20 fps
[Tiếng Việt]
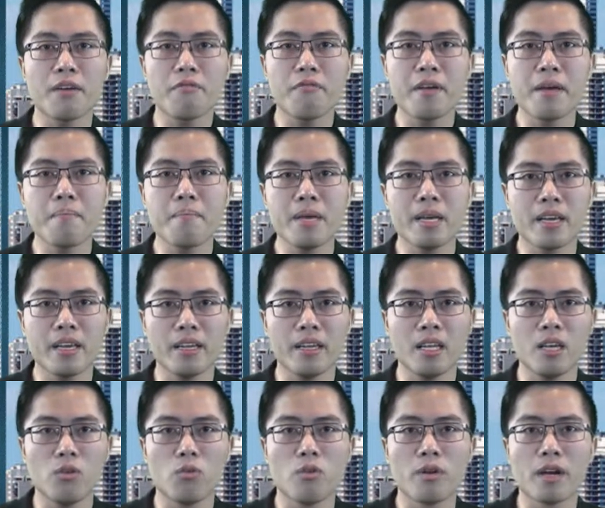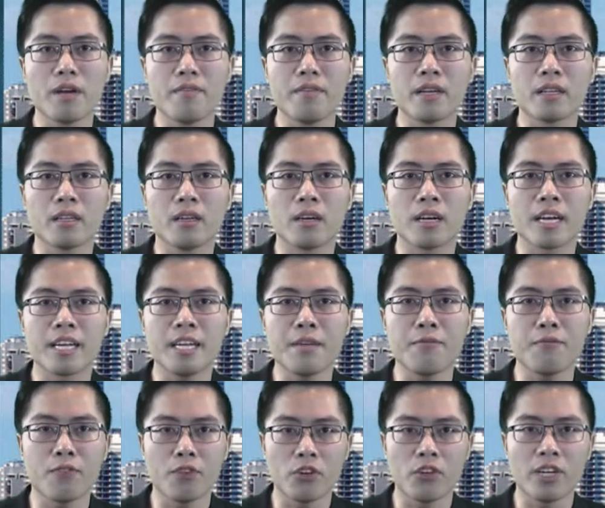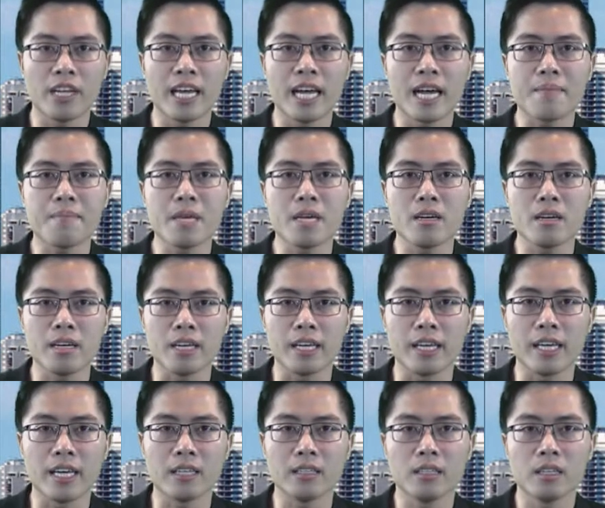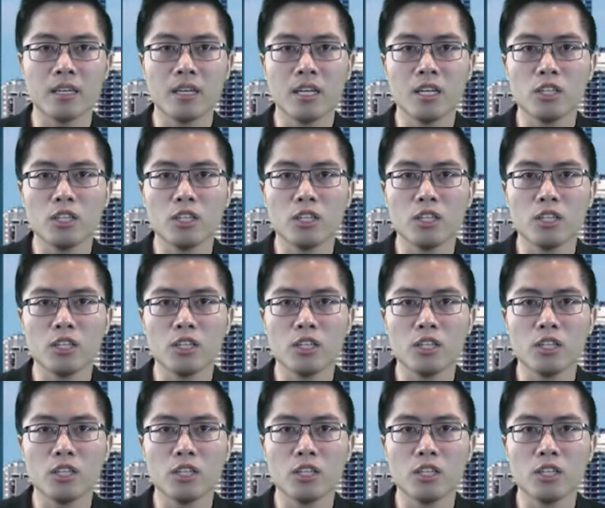Quán cà phê Bikini của người Việt ở California bị khởi kiện.